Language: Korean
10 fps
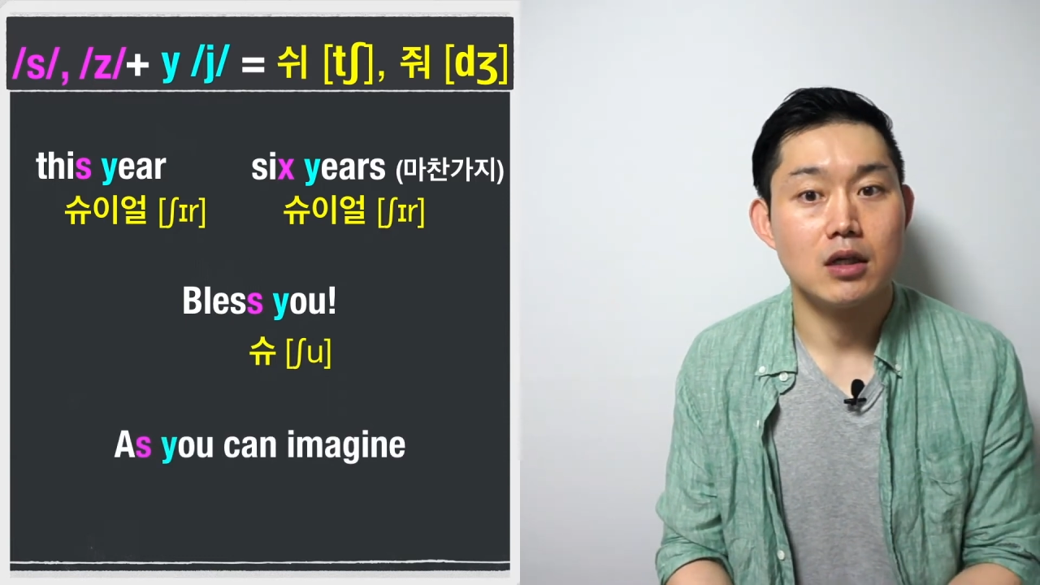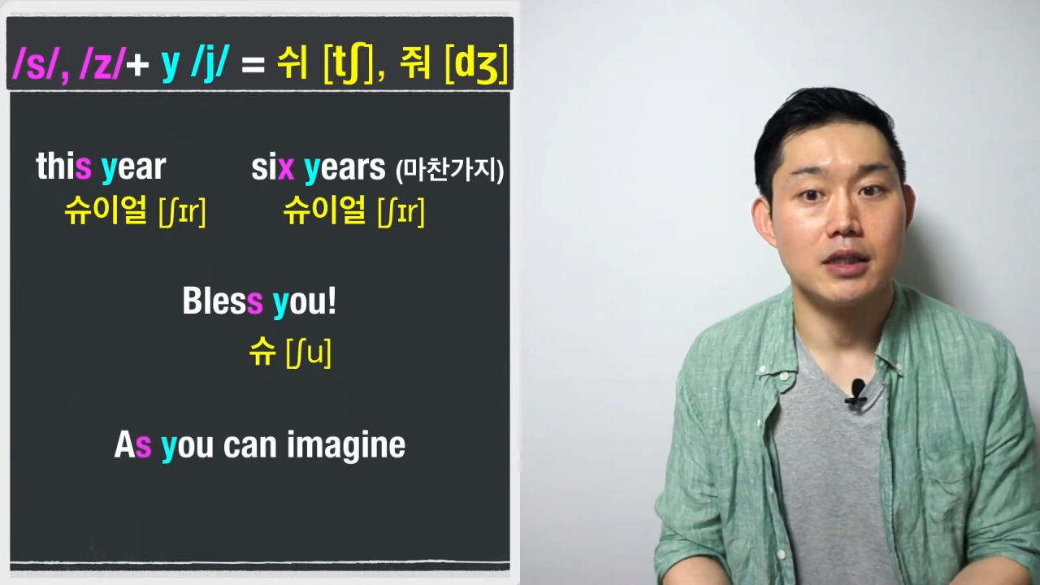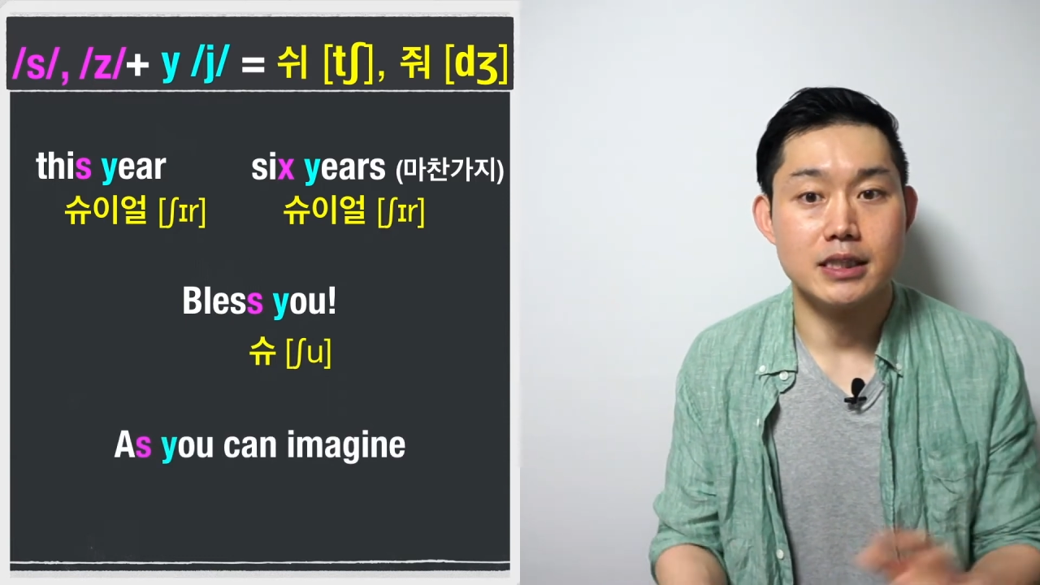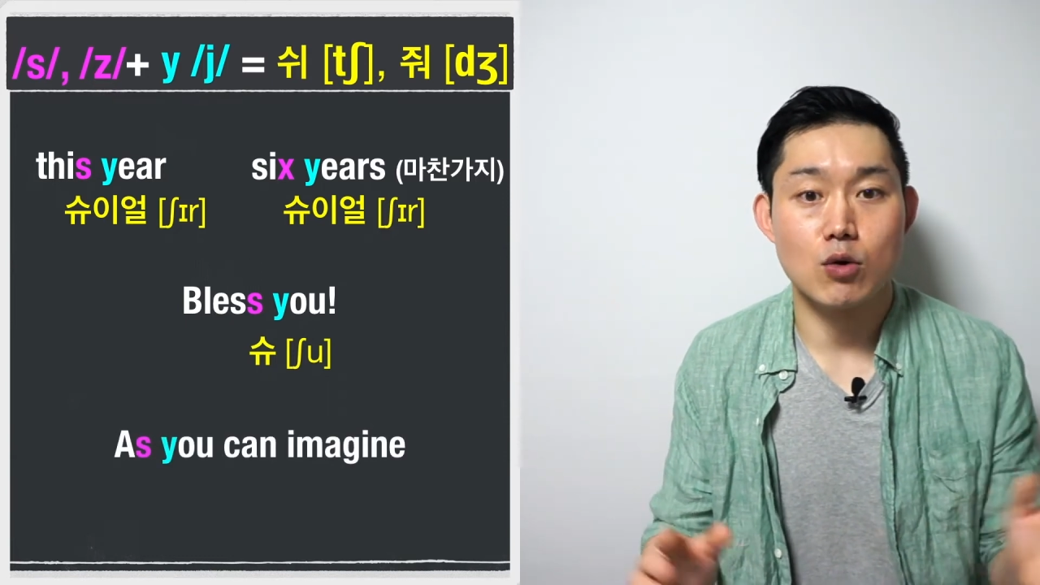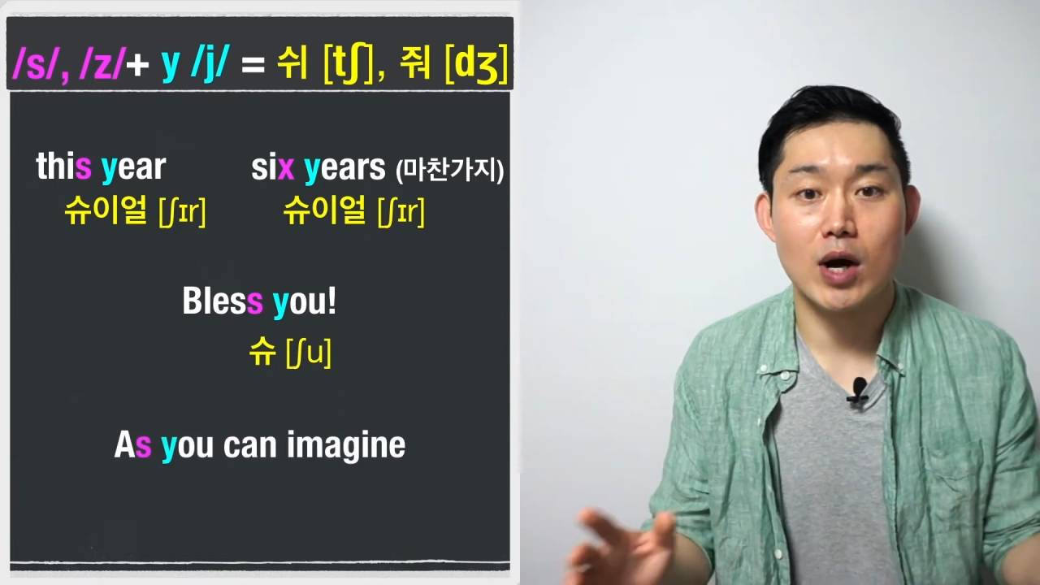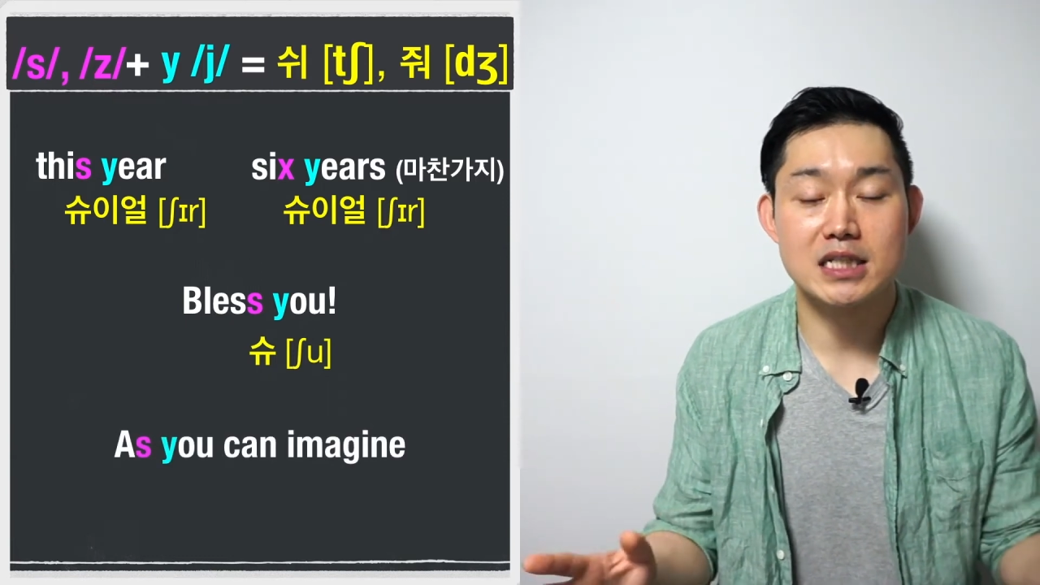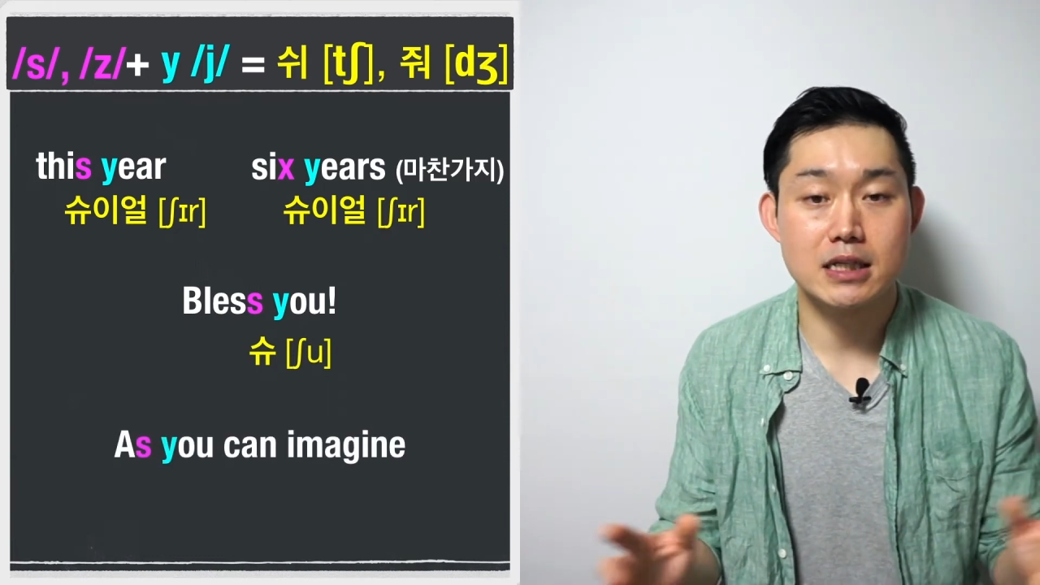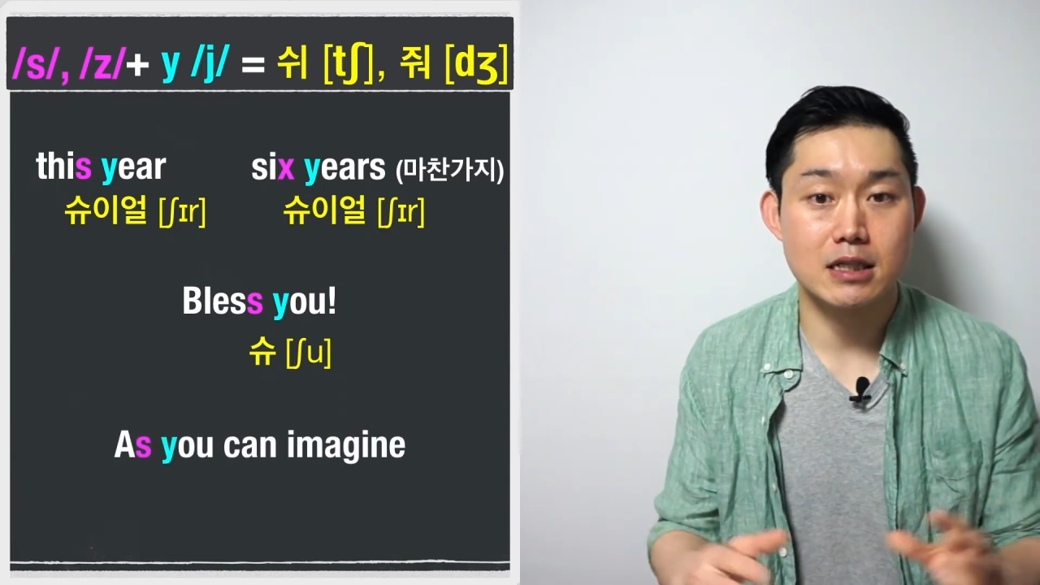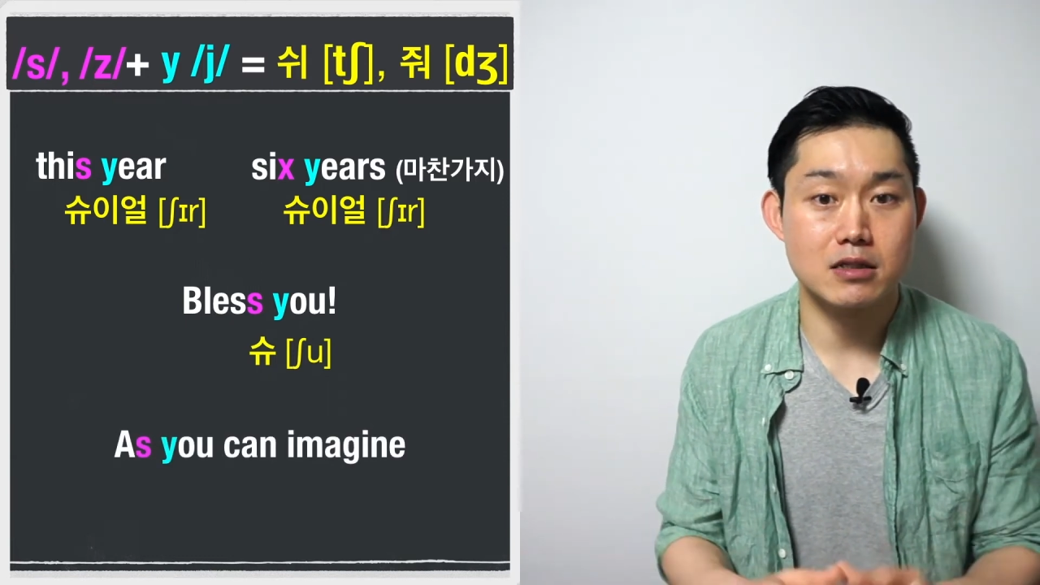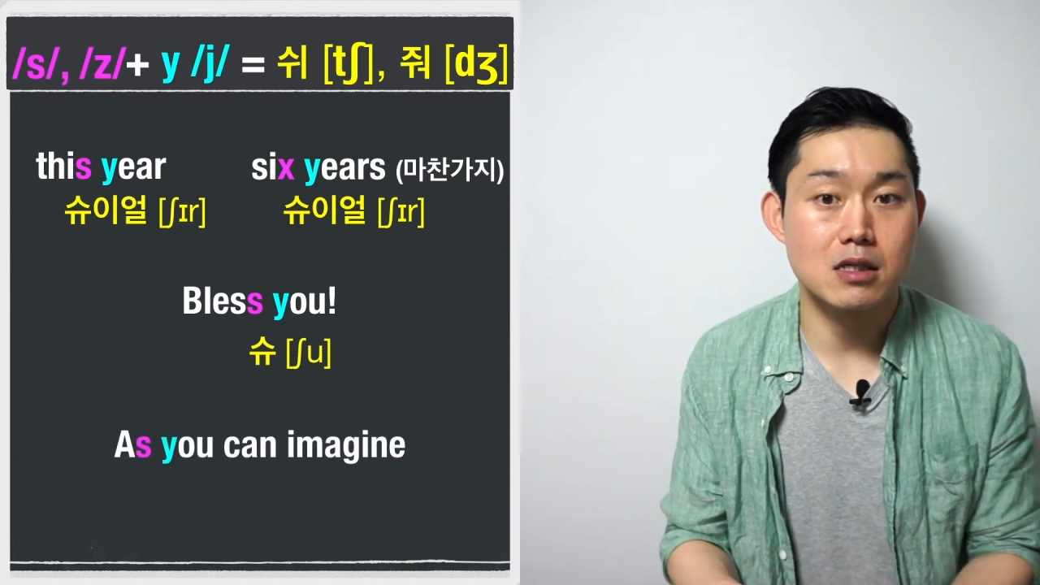이제 화자에
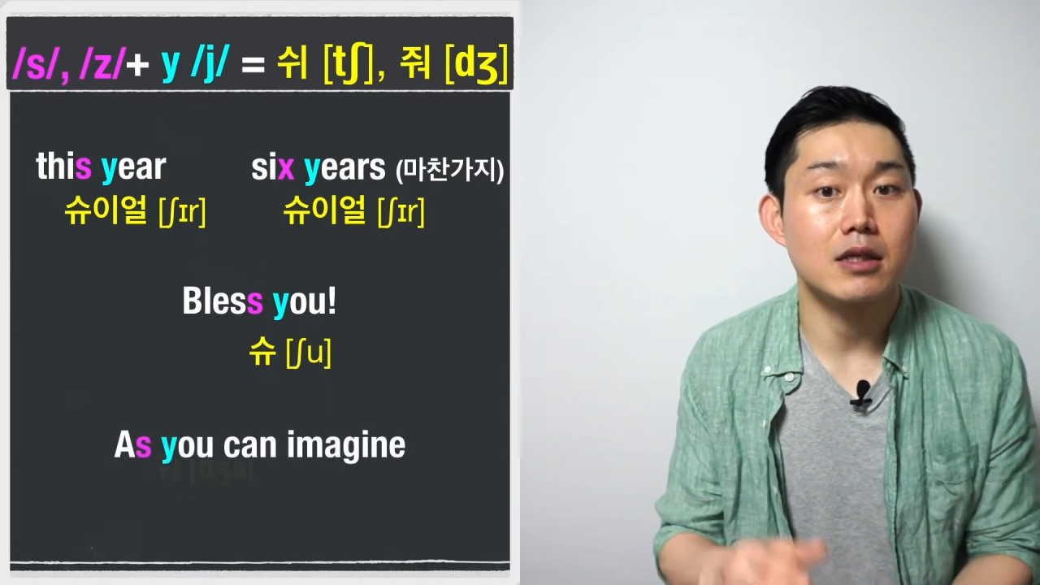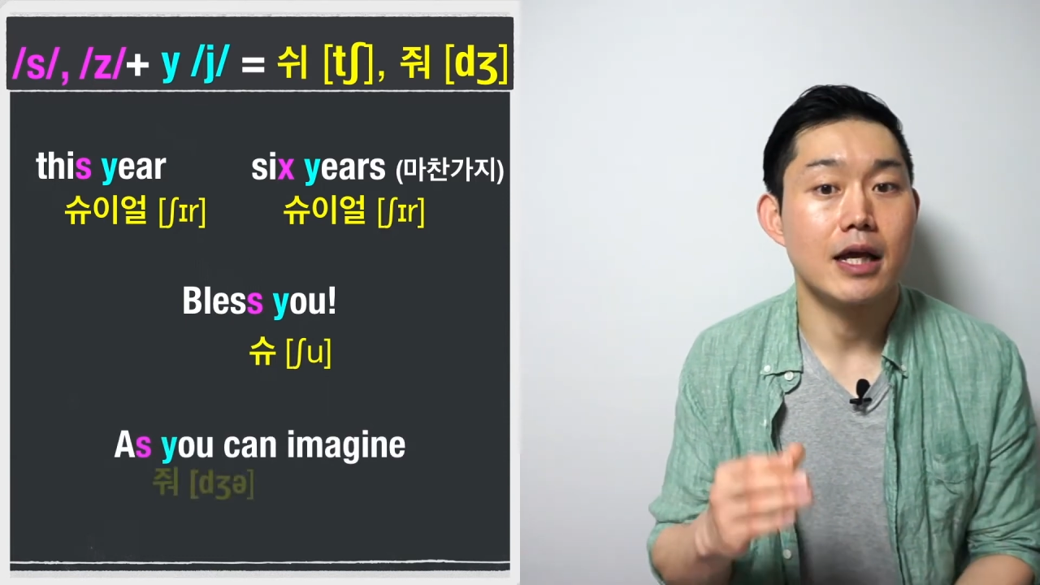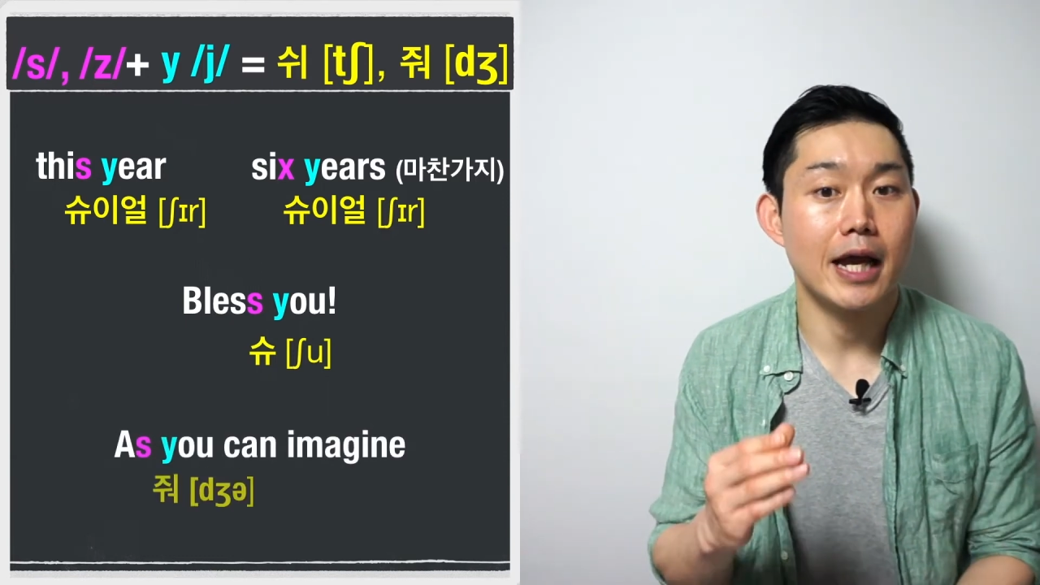따라서는